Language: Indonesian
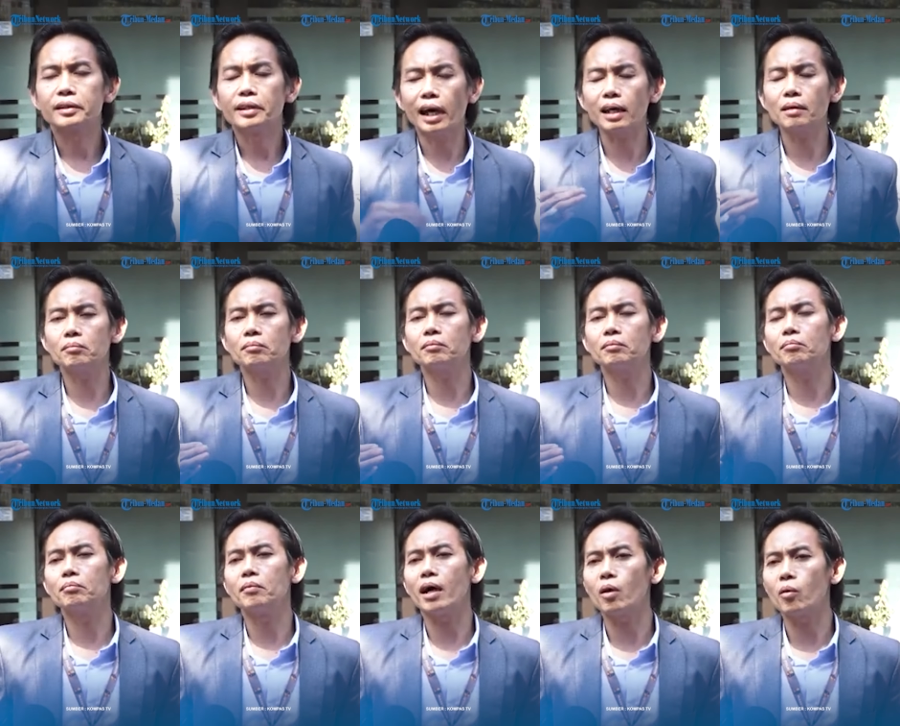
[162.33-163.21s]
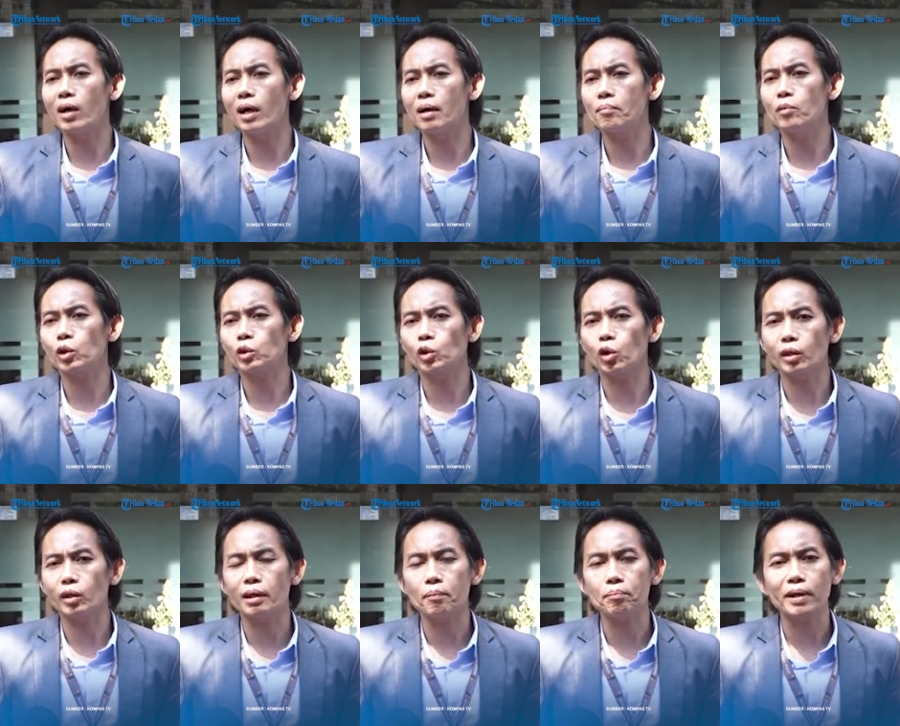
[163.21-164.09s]
dan membawa
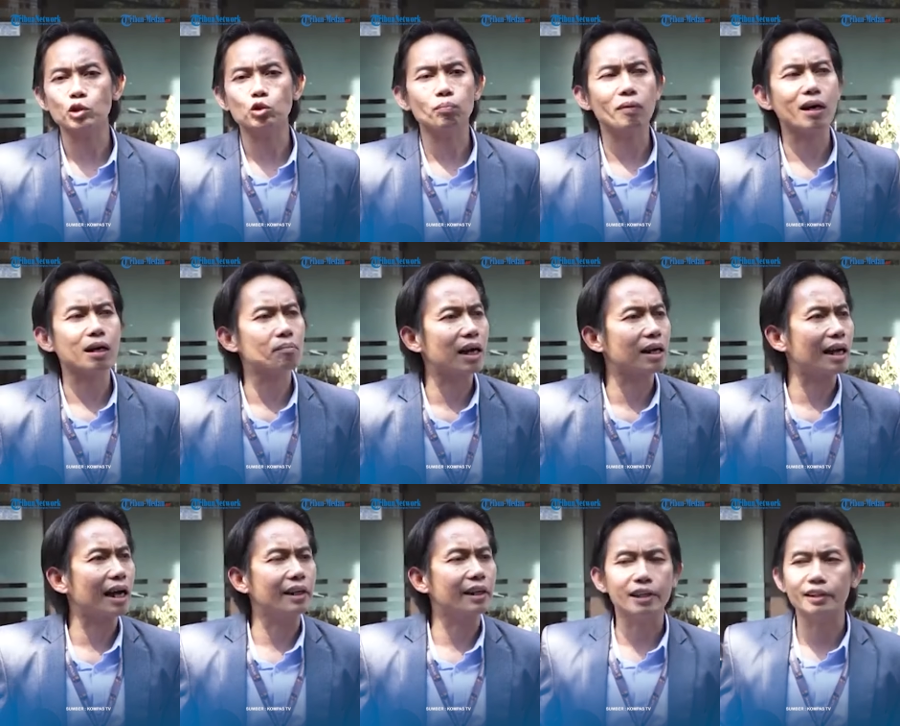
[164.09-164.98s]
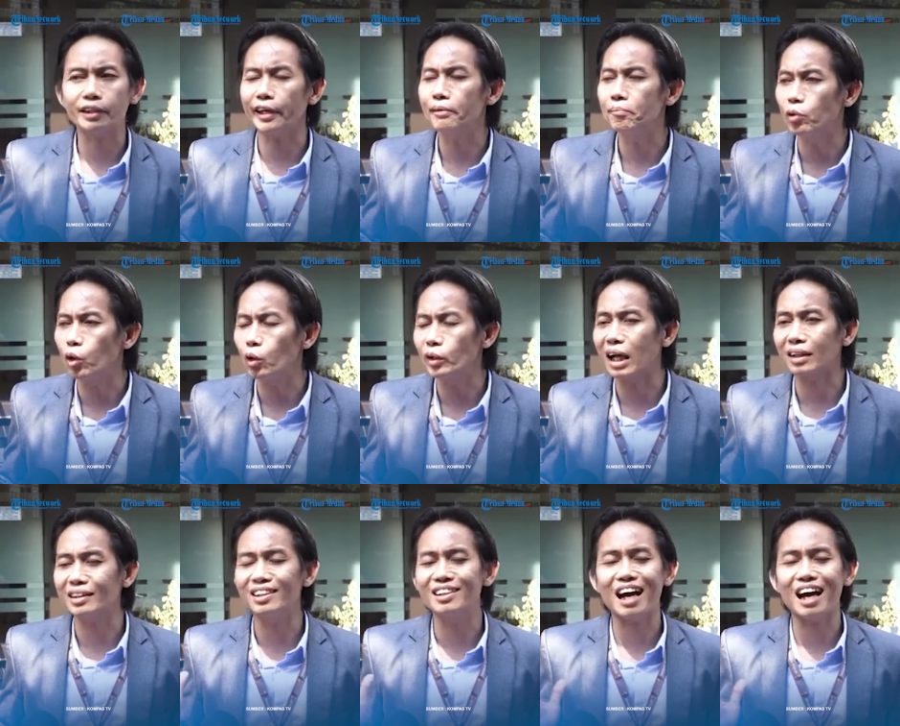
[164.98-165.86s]
motornya Pak Suparman, adiknya ibu
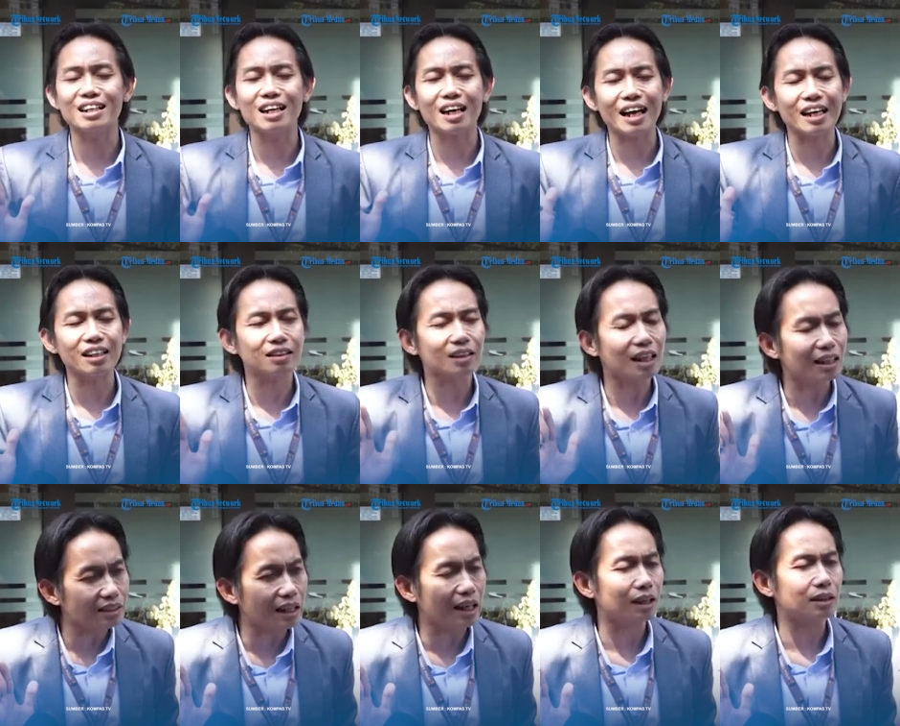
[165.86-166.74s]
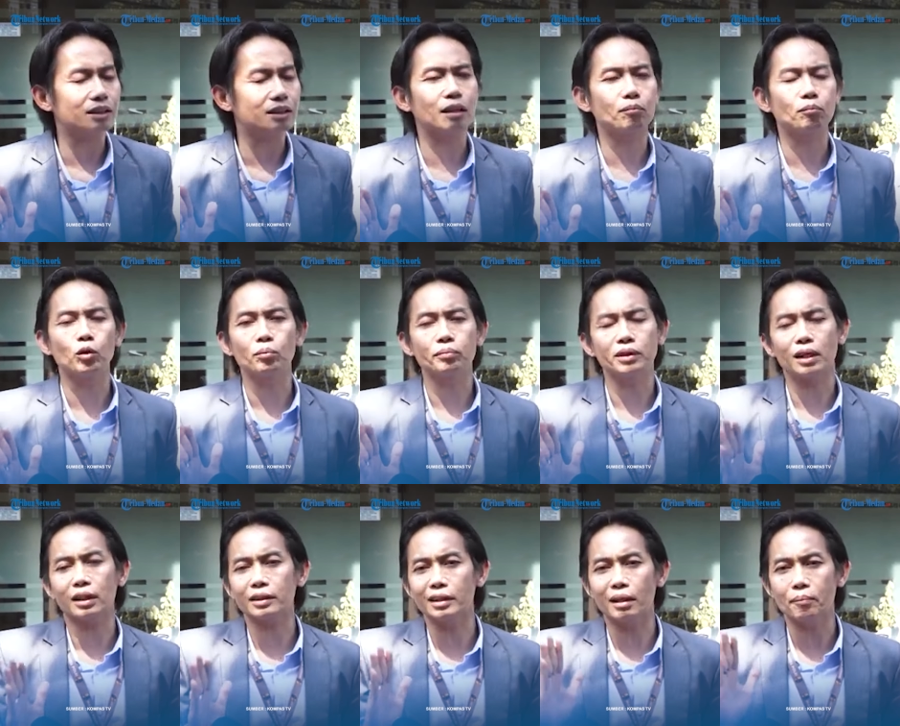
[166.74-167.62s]
yang tidak ada kaitannya, yang belum,
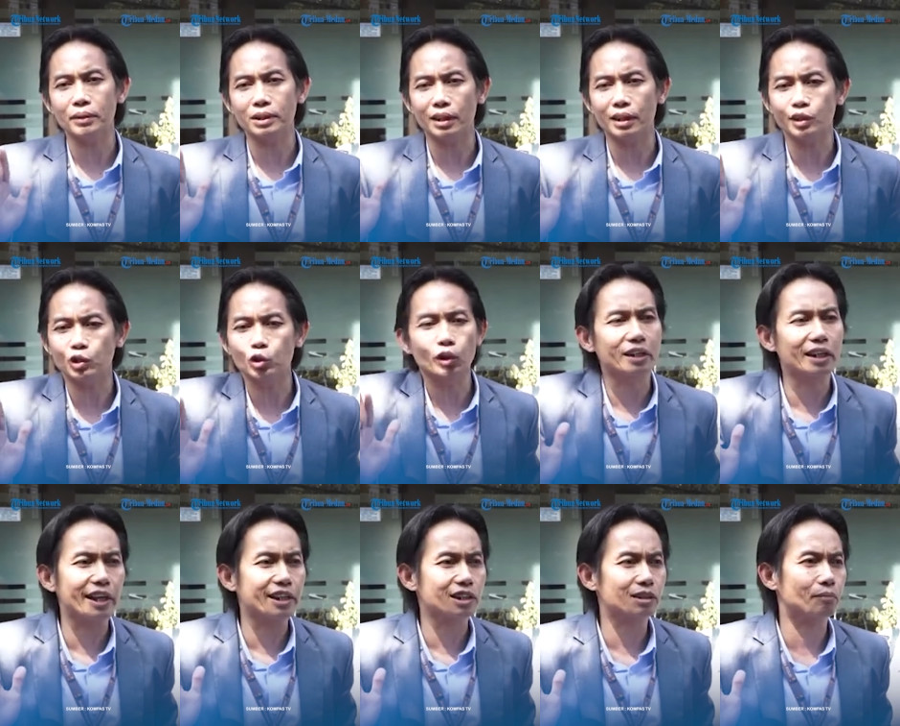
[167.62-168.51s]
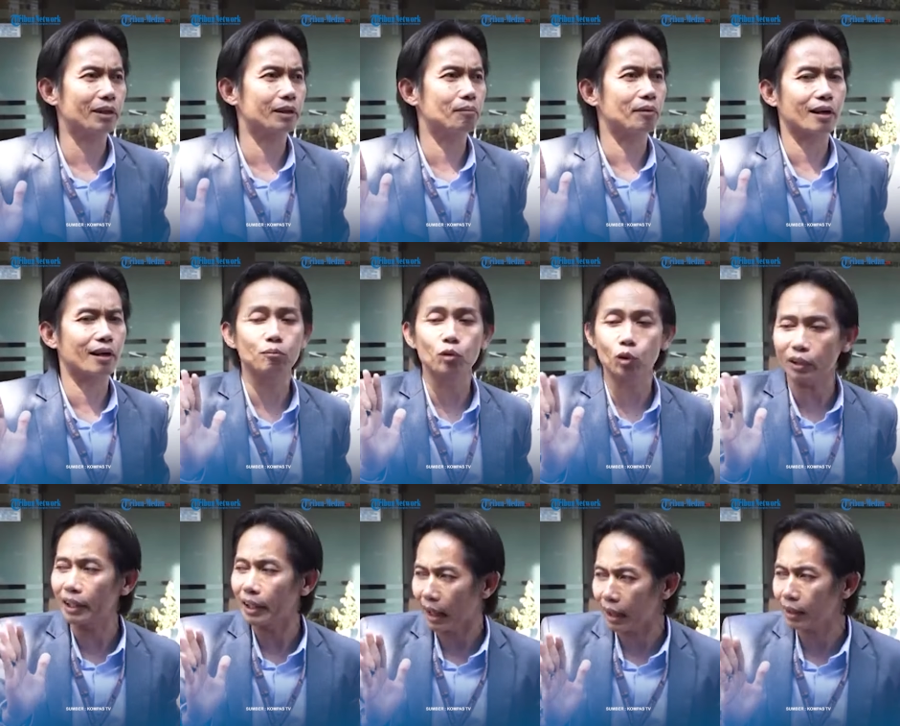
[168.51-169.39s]
yang tidak bisa dicurigai sebagai barang
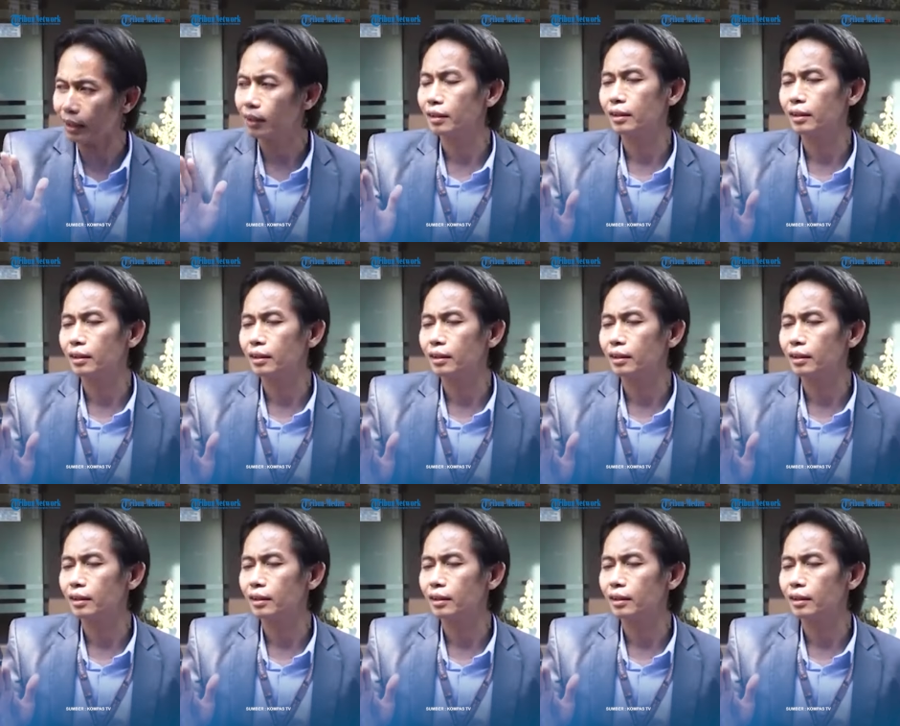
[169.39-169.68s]
bukti ya.